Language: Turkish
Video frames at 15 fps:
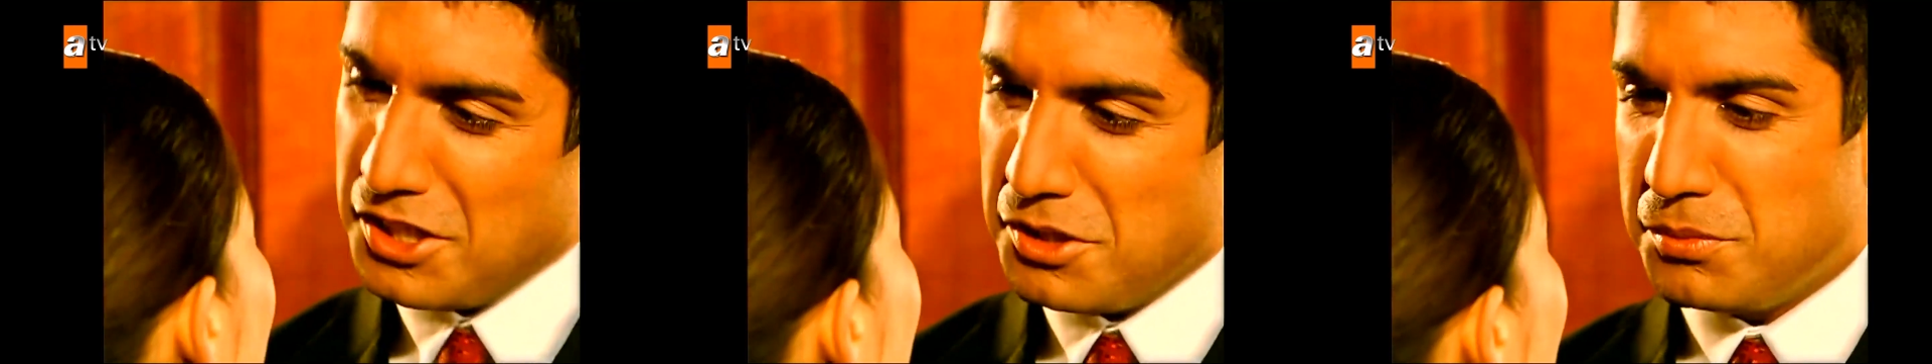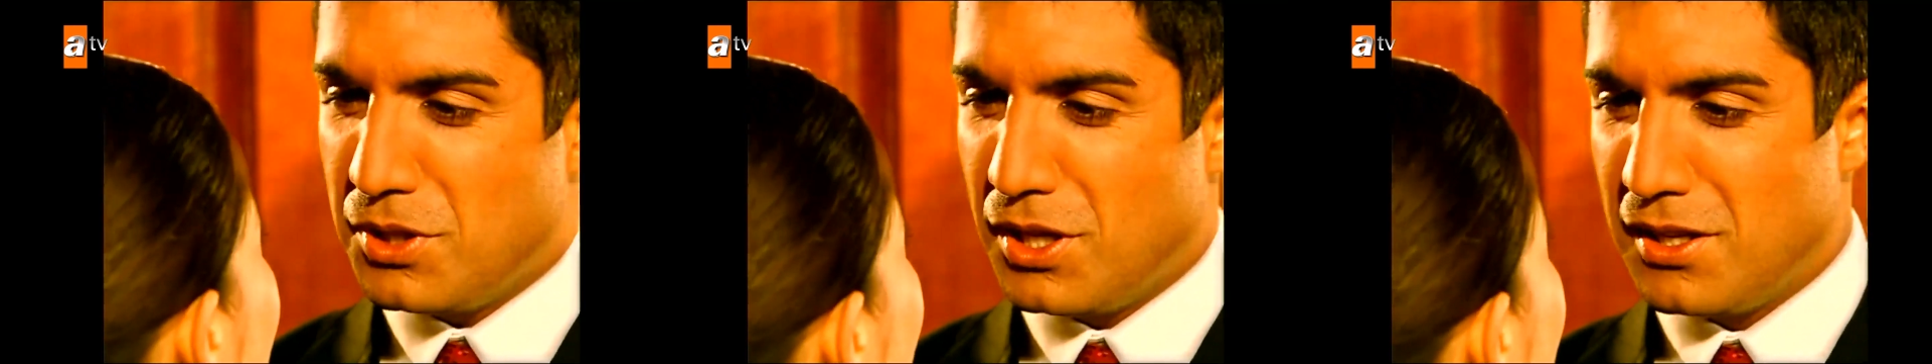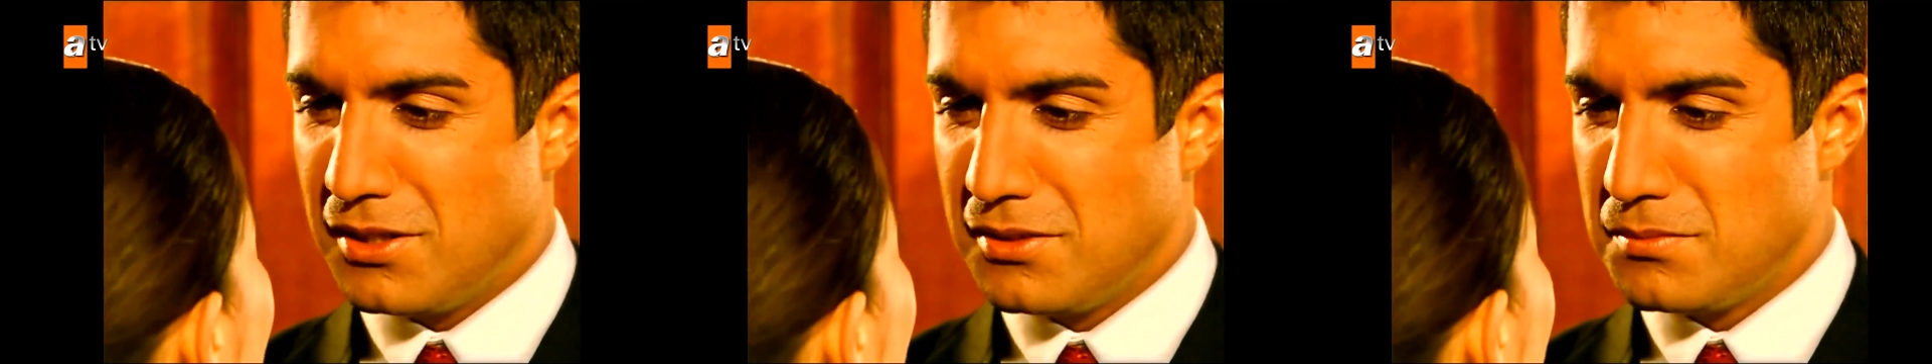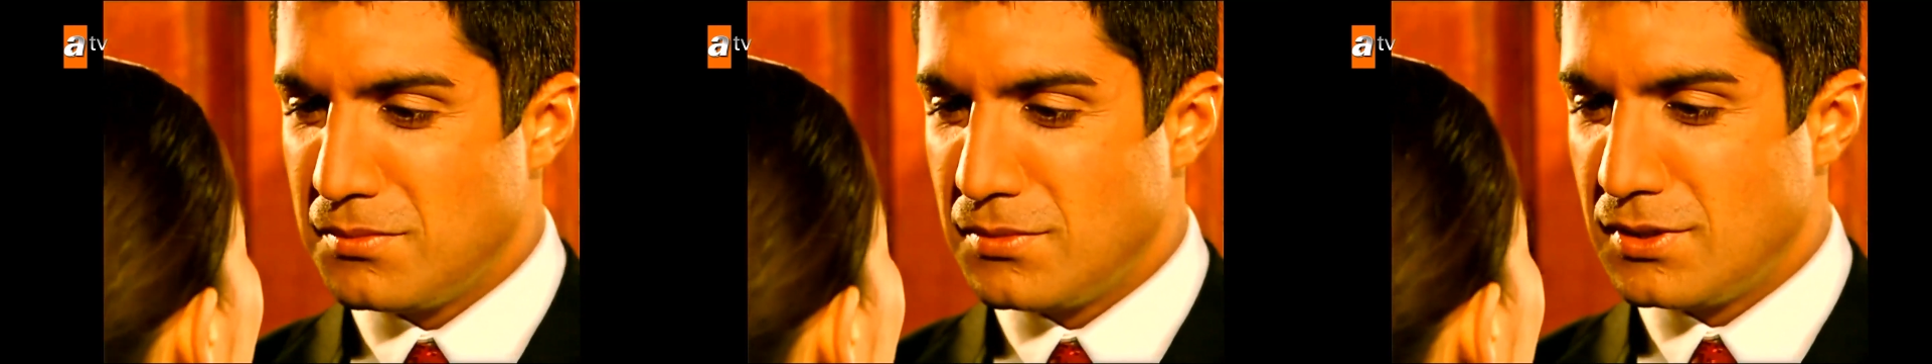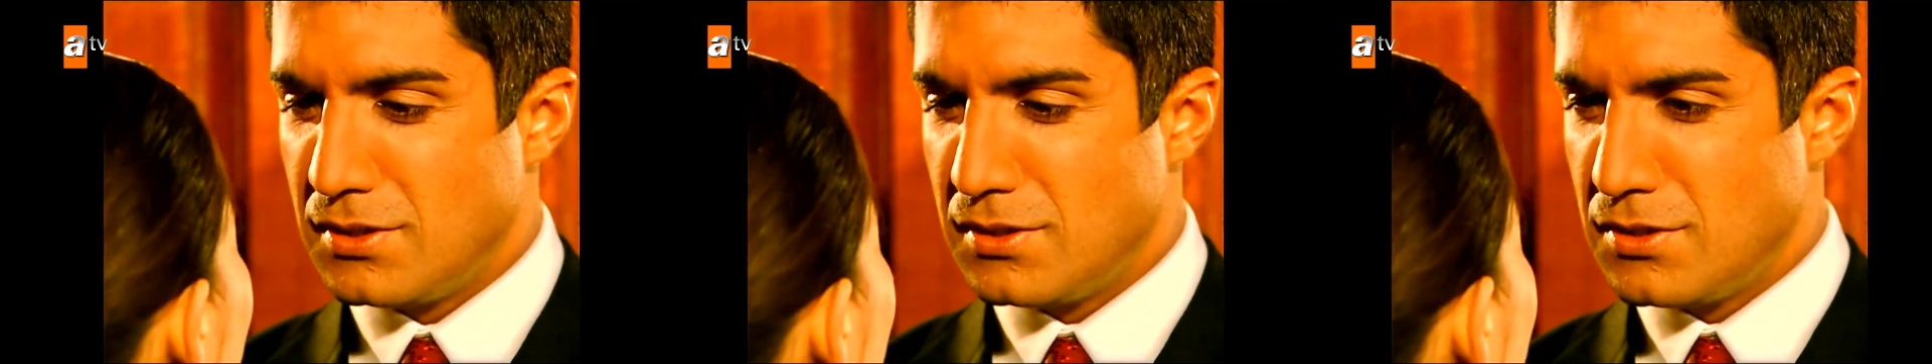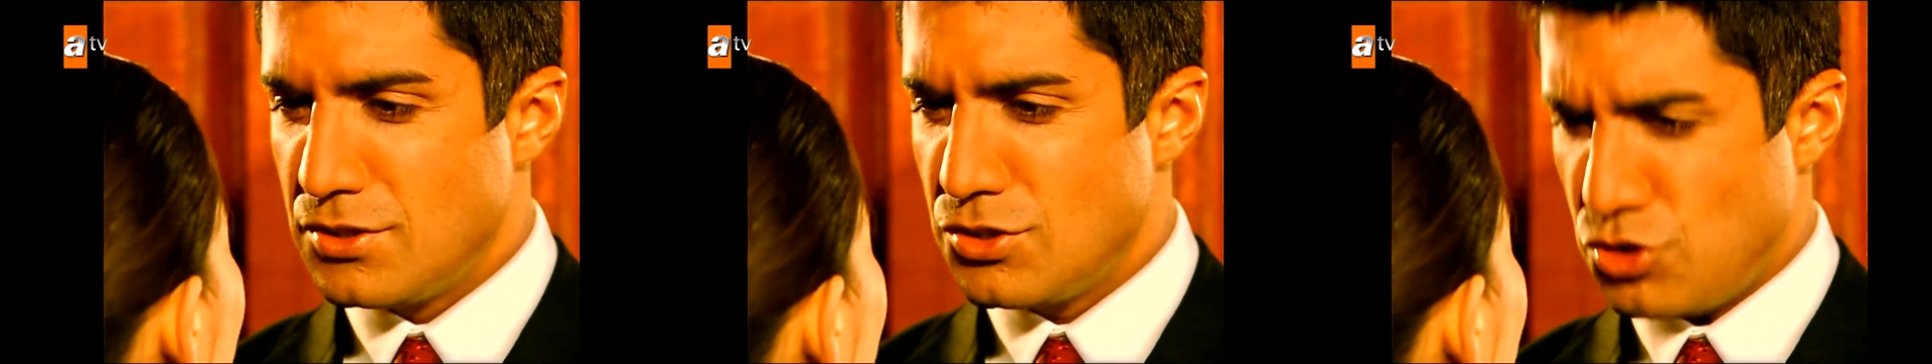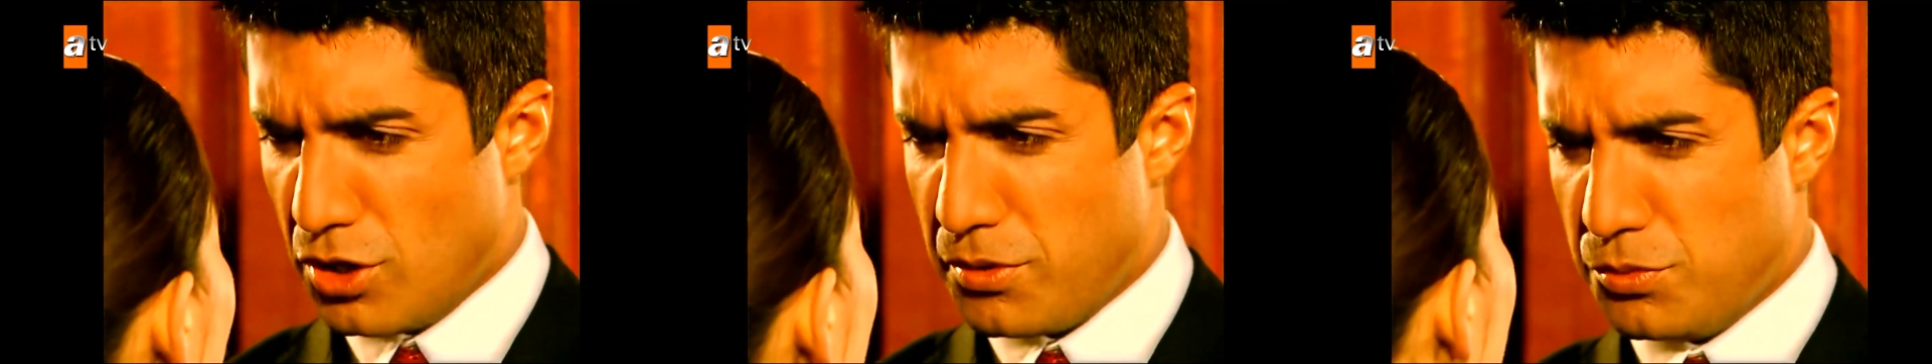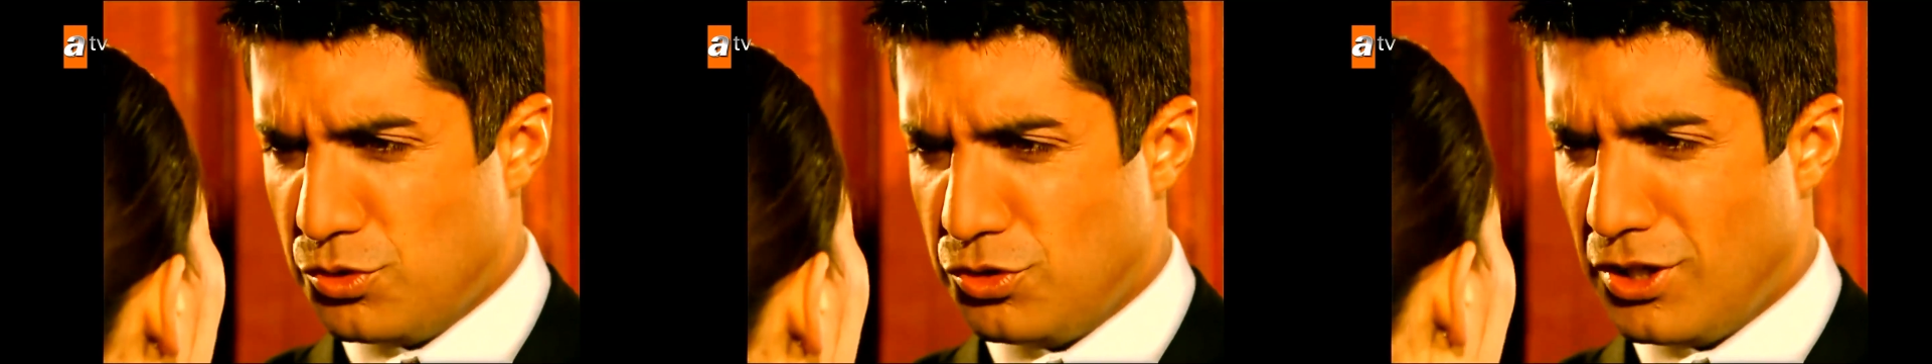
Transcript: Zeynep'i de alalım. Şöyle